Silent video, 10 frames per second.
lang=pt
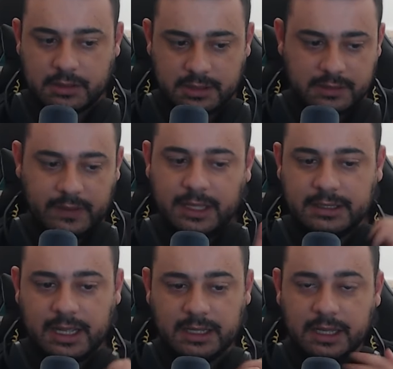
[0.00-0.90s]
Se você falar que
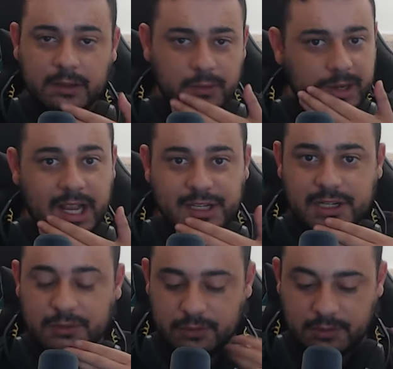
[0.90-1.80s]
tá claro, eu não gasto
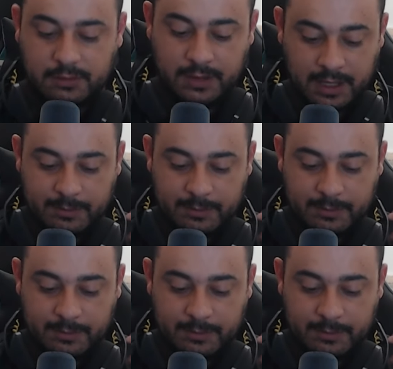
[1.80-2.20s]
dinheiro com isso não.